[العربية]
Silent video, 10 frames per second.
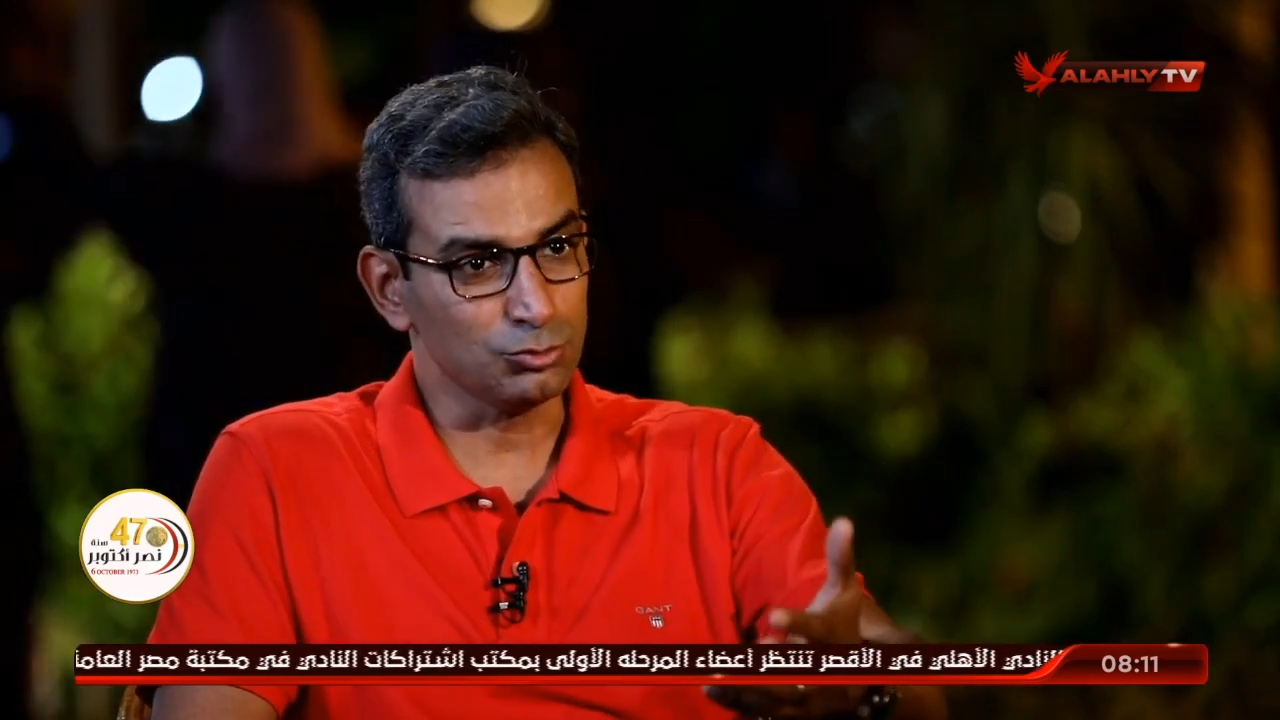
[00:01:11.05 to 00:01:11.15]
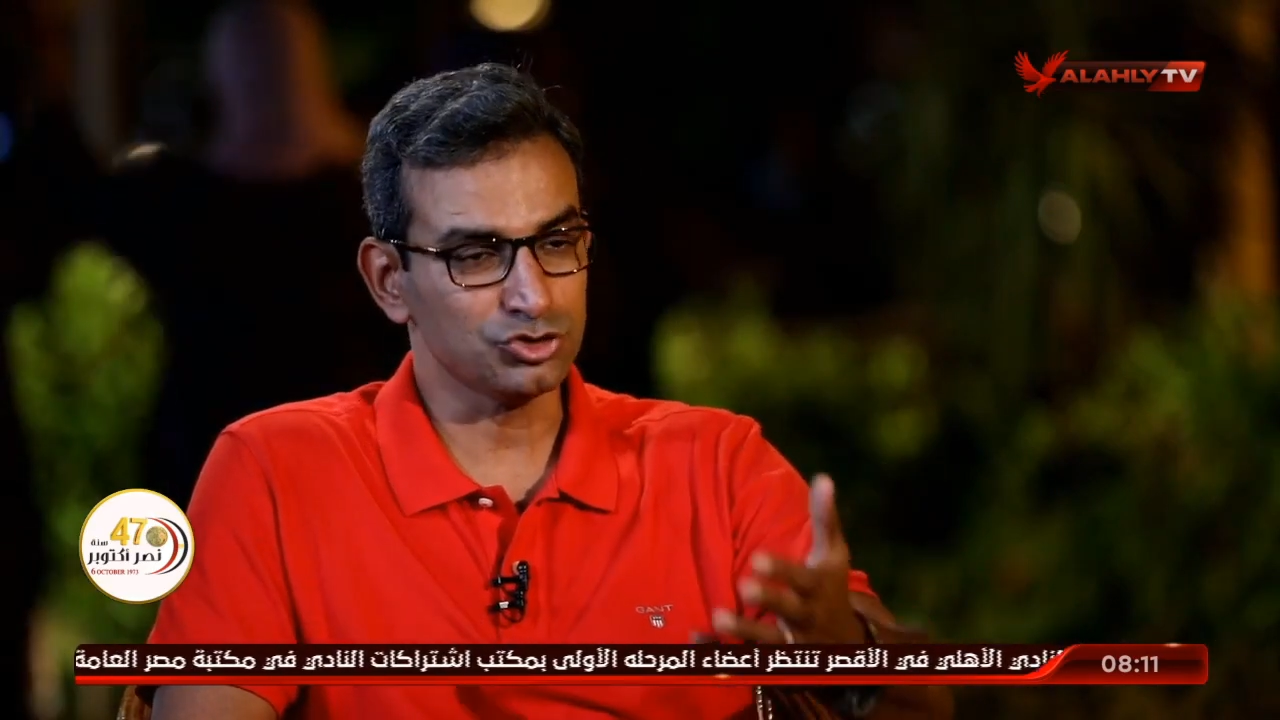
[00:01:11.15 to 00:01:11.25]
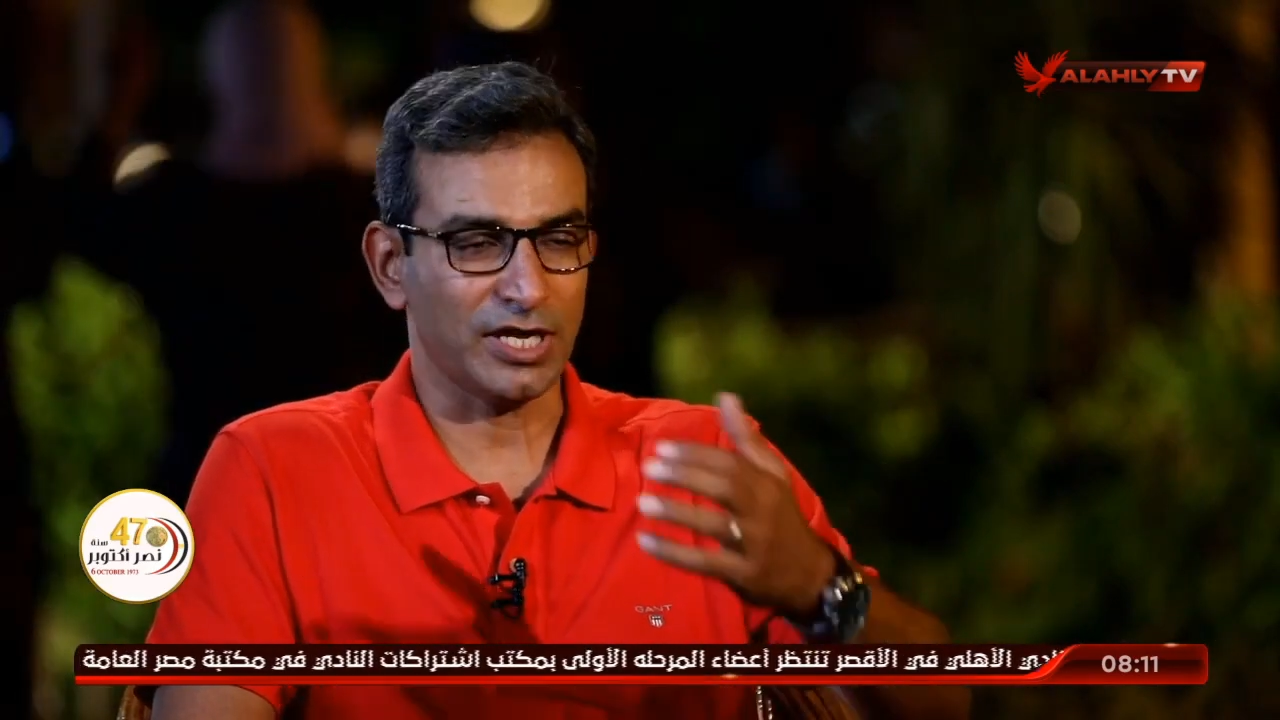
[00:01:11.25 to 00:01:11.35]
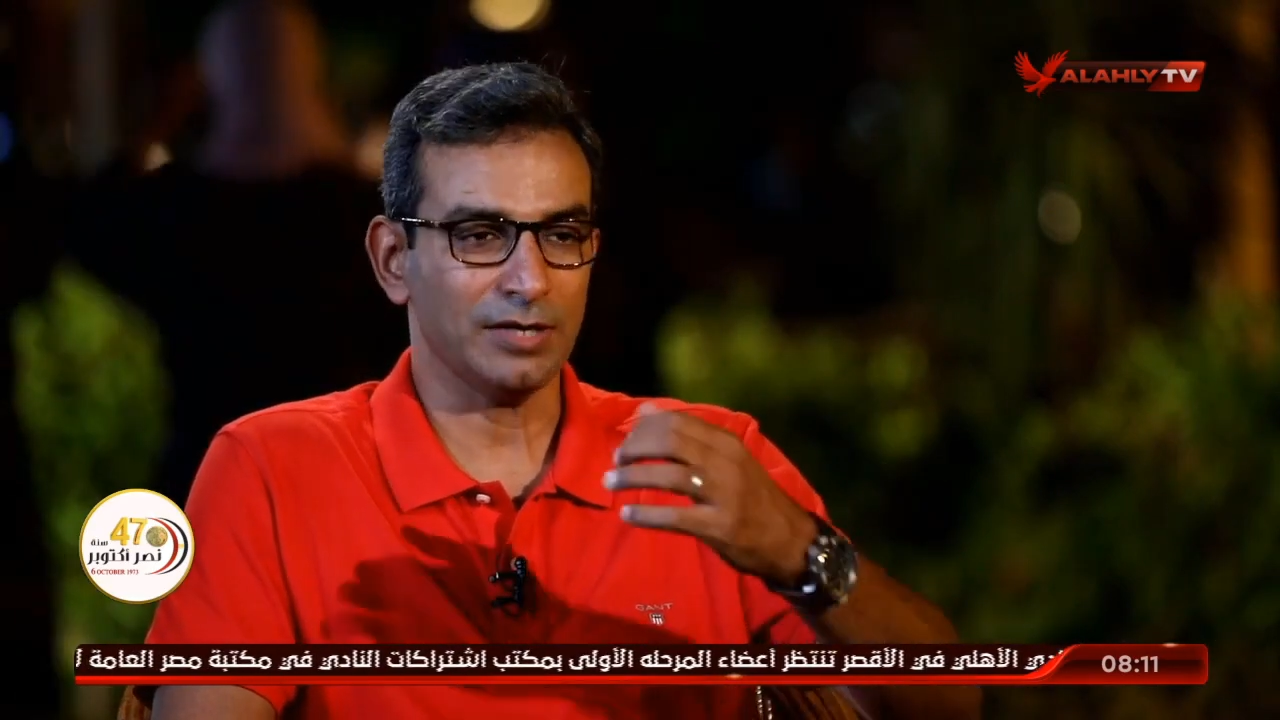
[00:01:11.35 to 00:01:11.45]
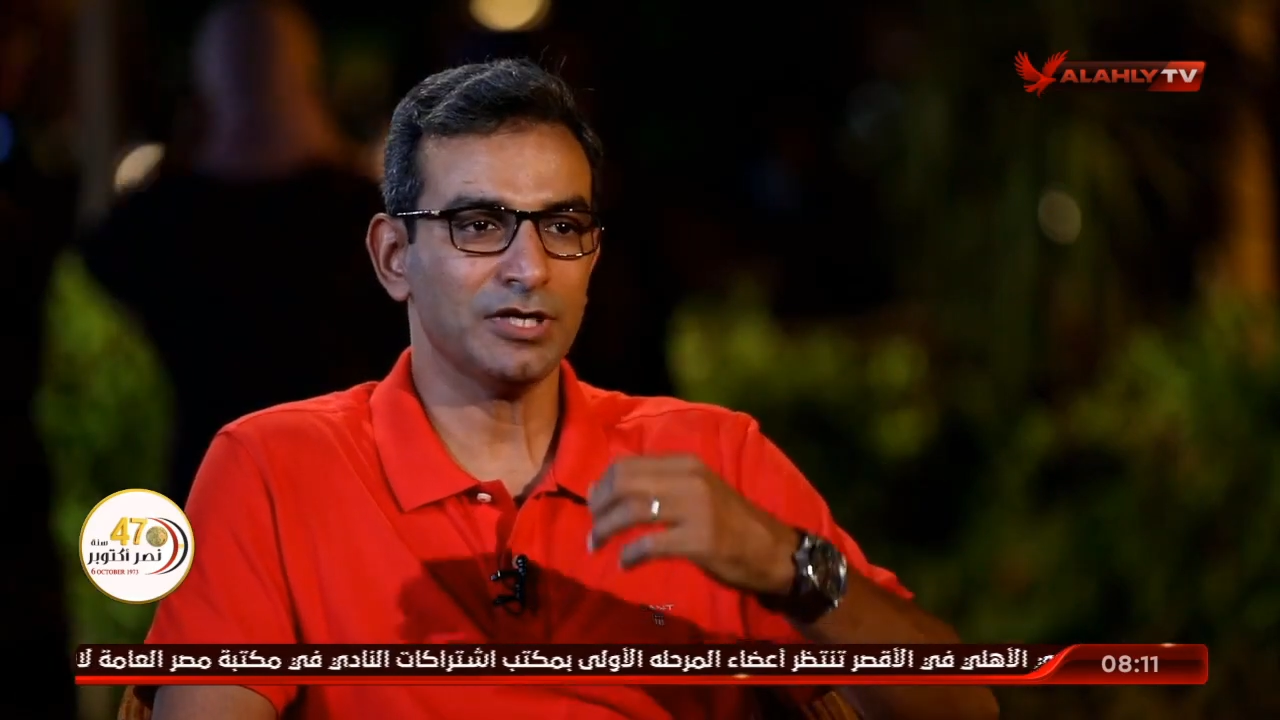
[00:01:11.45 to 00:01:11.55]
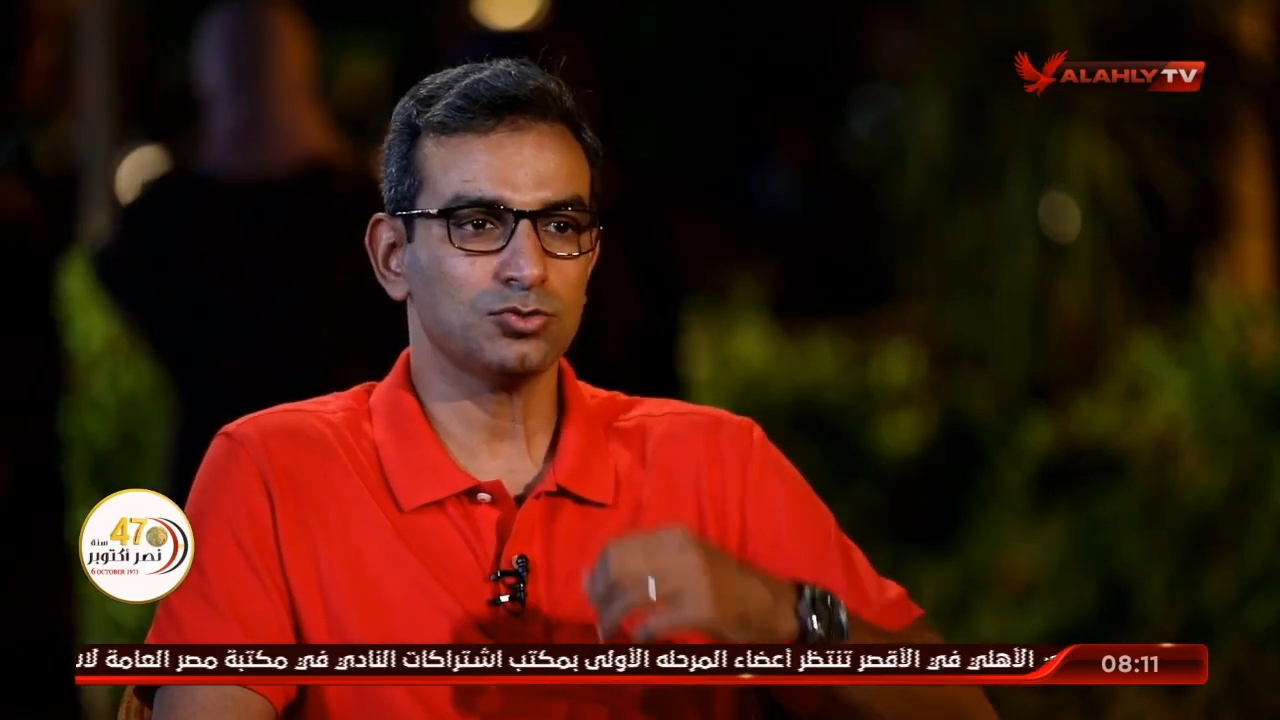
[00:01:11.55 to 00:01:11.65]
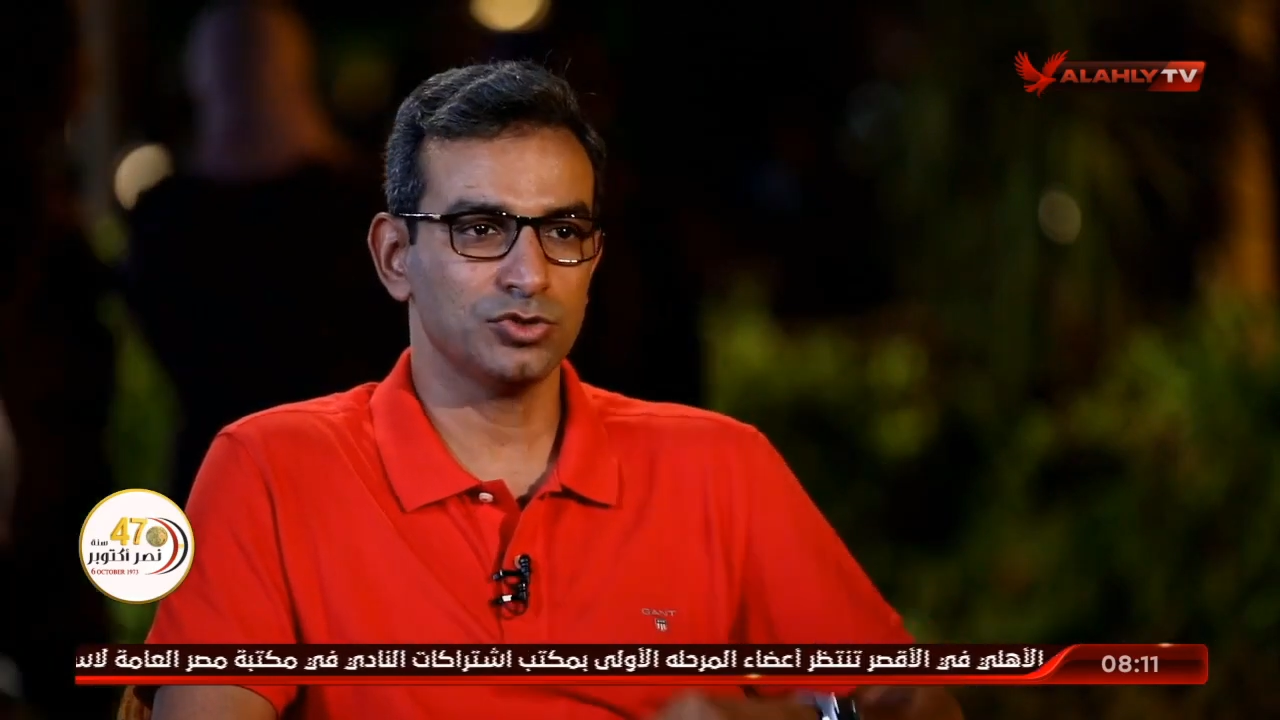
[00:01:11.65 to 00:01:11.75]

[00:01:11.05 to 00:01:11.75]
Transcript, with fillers: منتخبات